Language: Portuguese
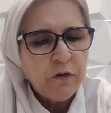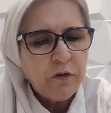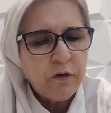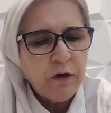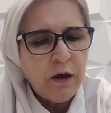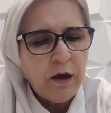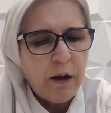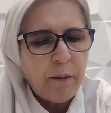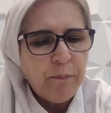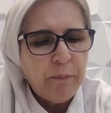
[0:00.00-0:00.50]

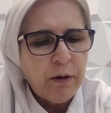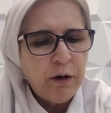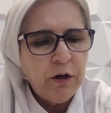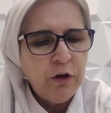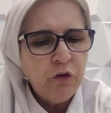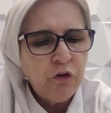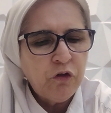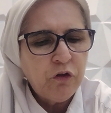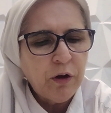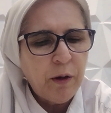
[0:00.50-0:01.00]
Se a
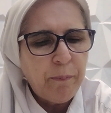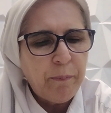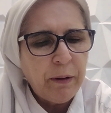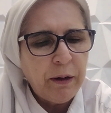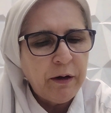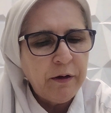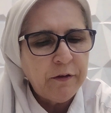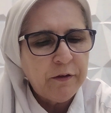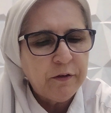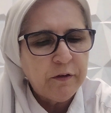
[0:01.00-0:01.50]
mancha
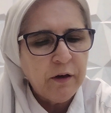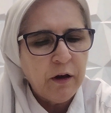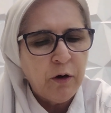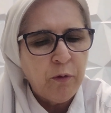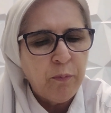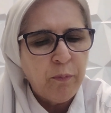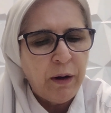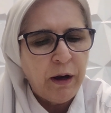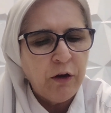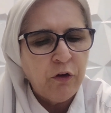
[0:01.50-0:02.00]

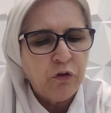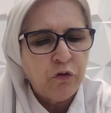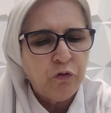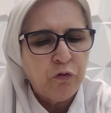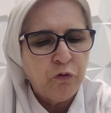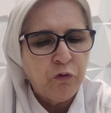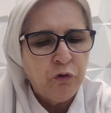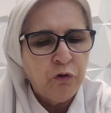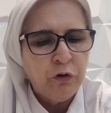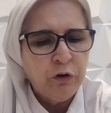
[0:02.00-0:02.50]
aparecer
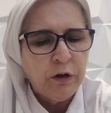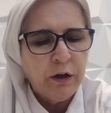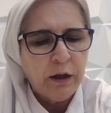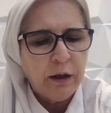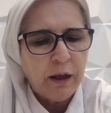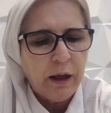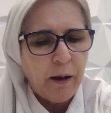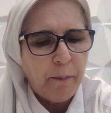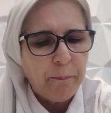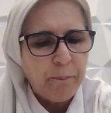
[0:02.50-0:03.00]
mais
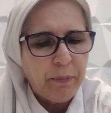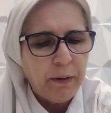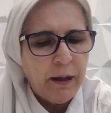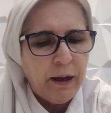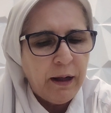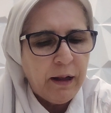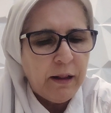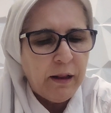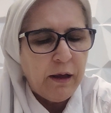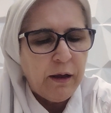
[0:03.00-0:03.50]
funda que a
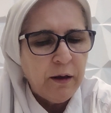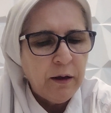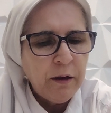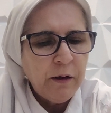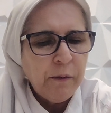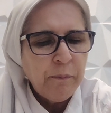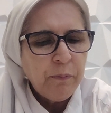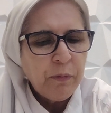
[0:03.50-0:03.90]
pele